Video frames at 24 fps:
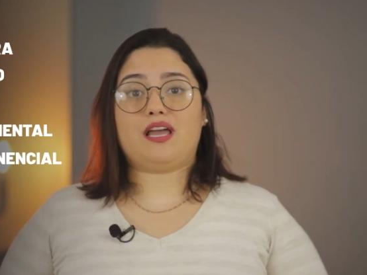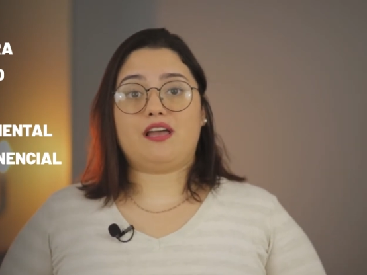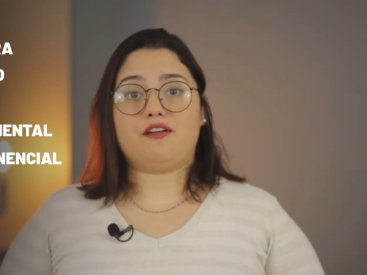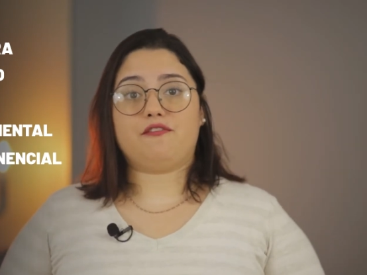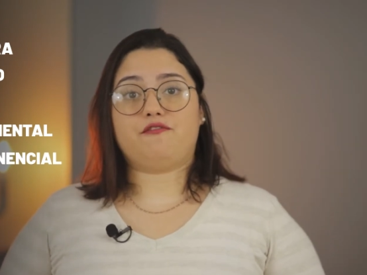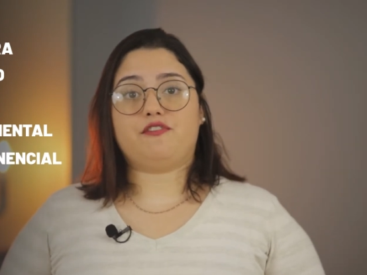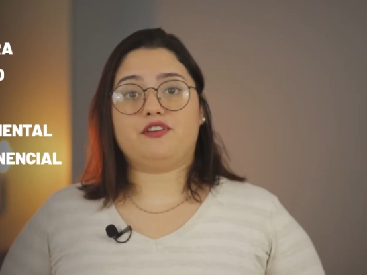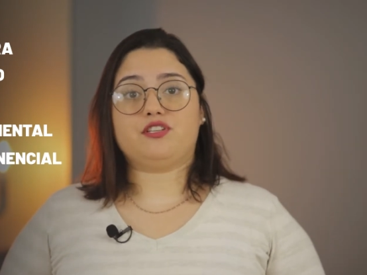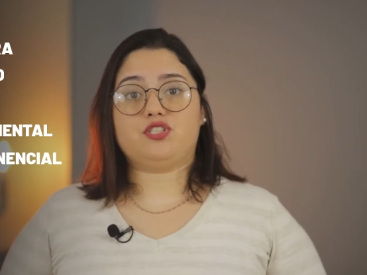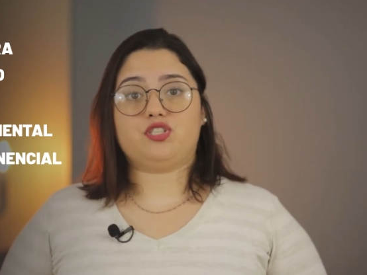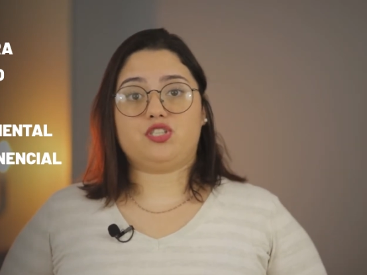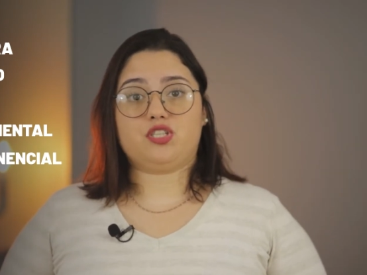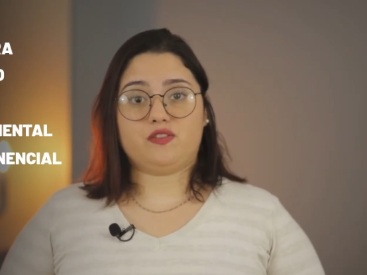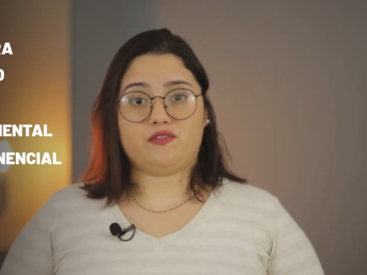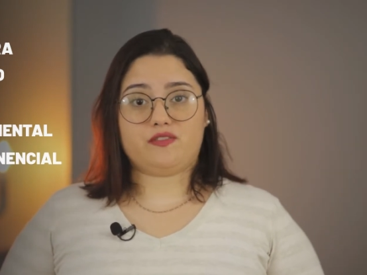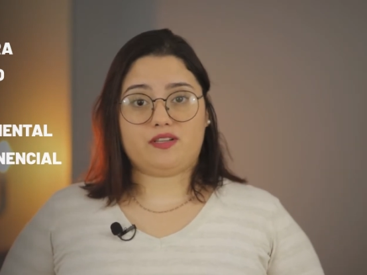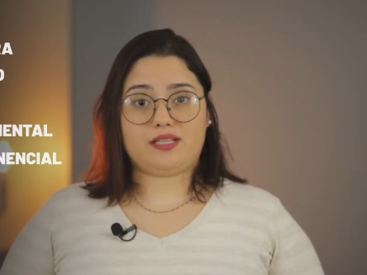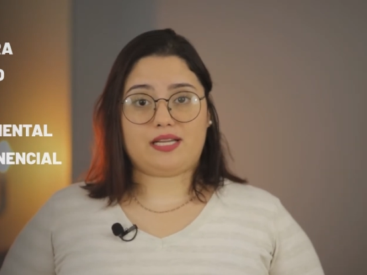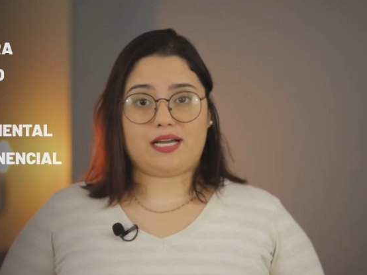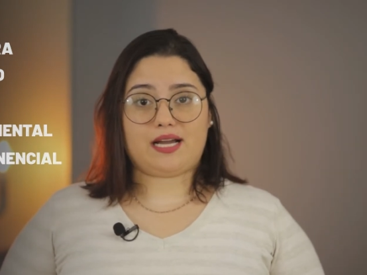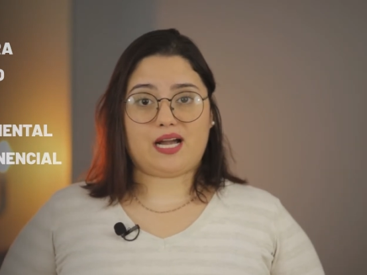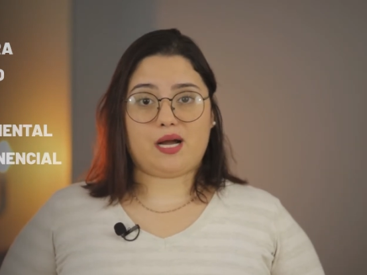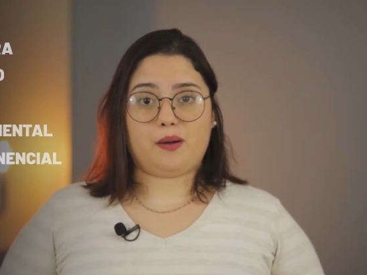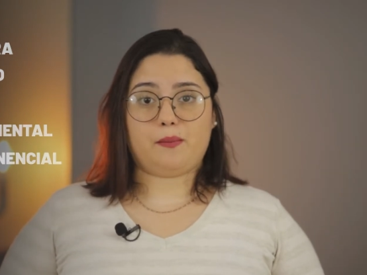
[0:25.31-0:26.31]

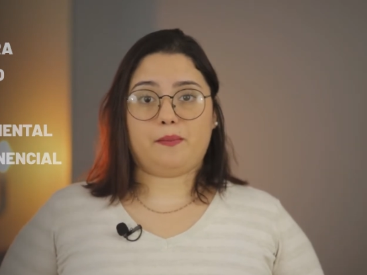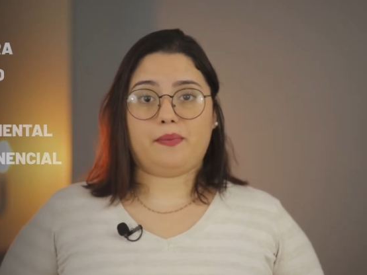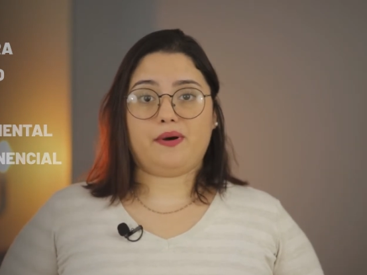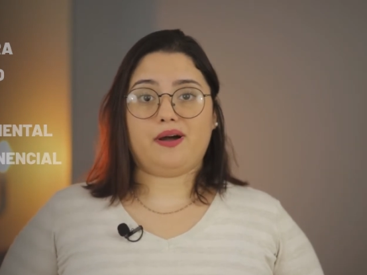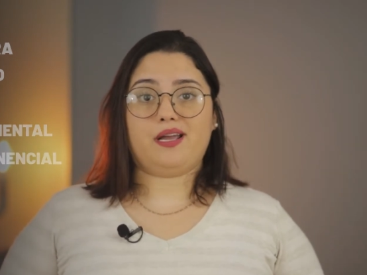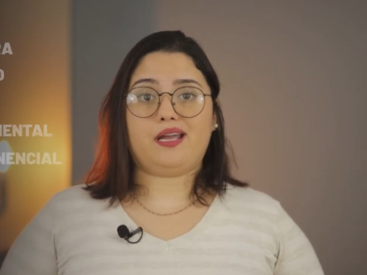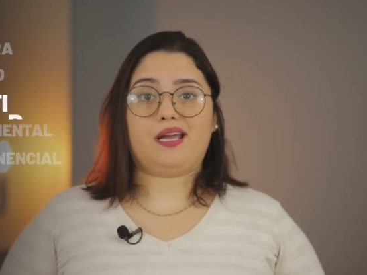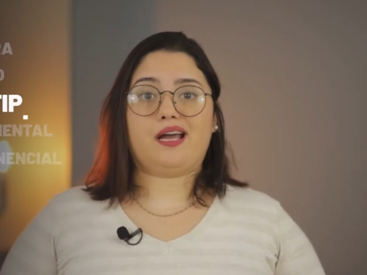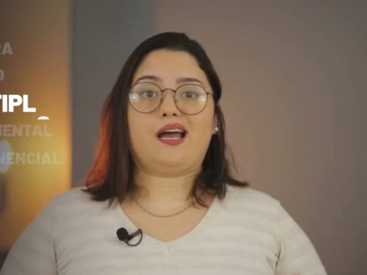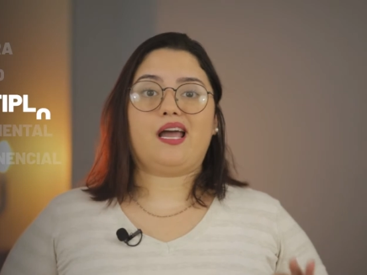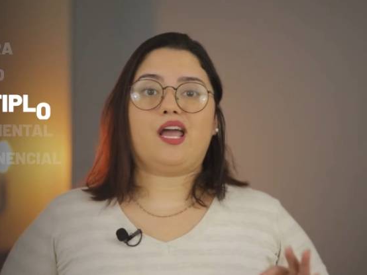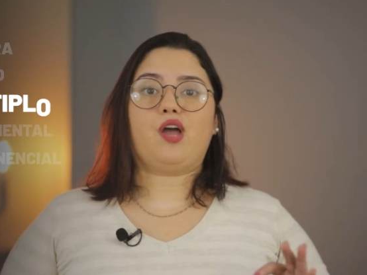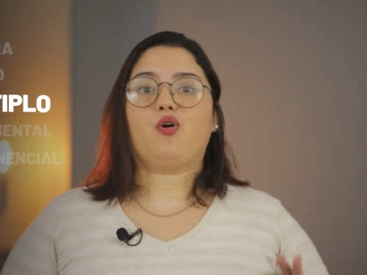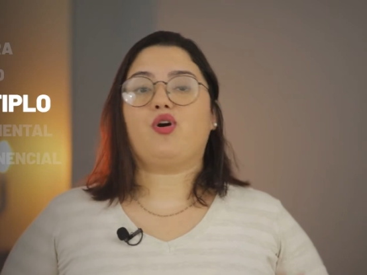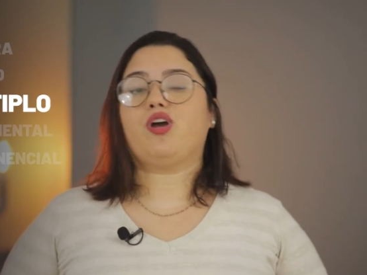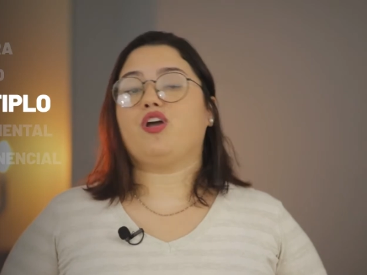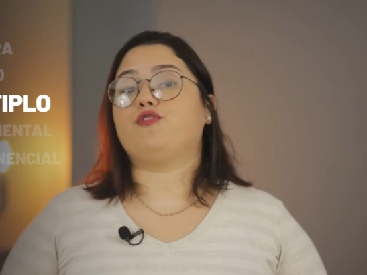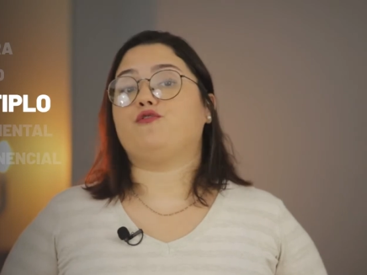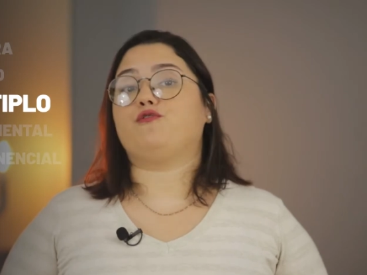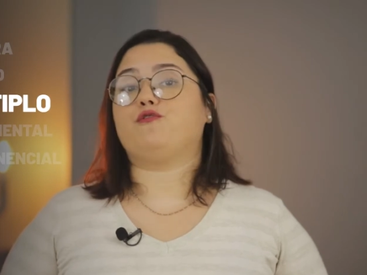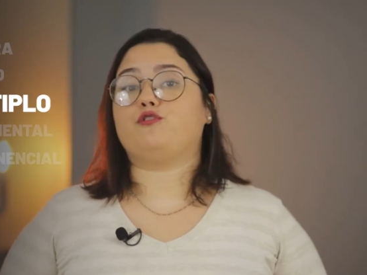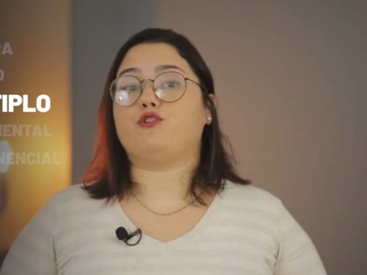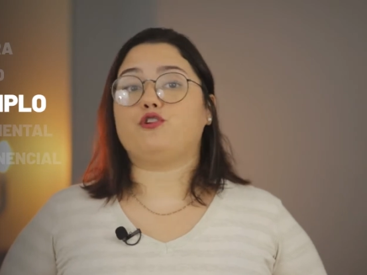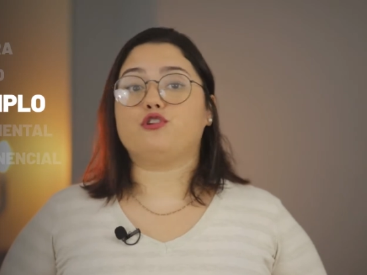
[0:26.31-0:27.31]
efetiva na campanha é o
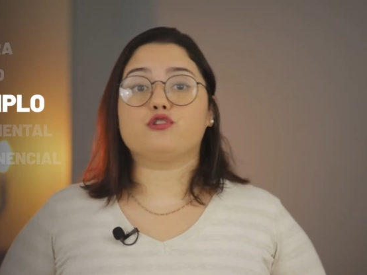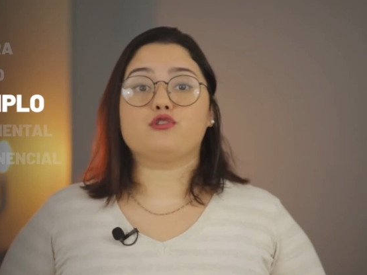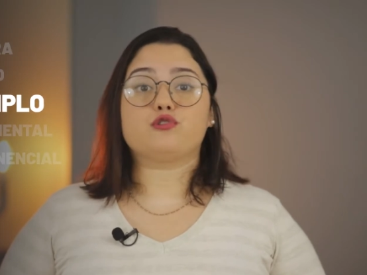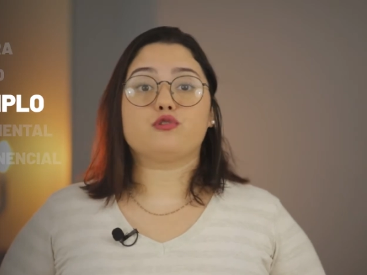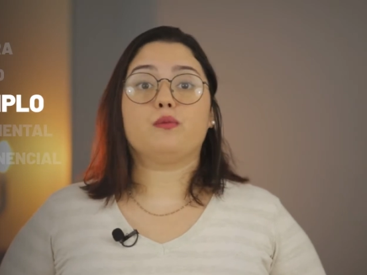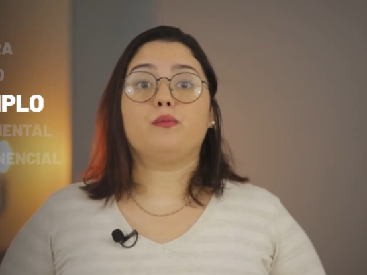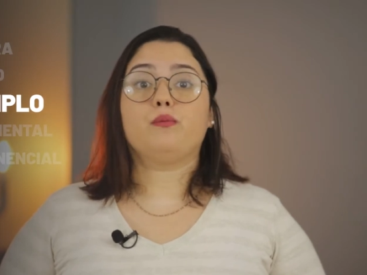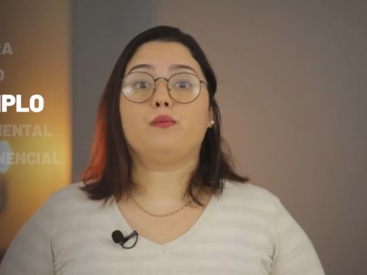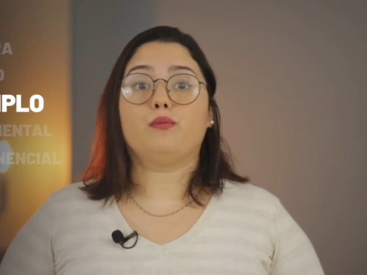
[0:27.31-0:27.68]
reforço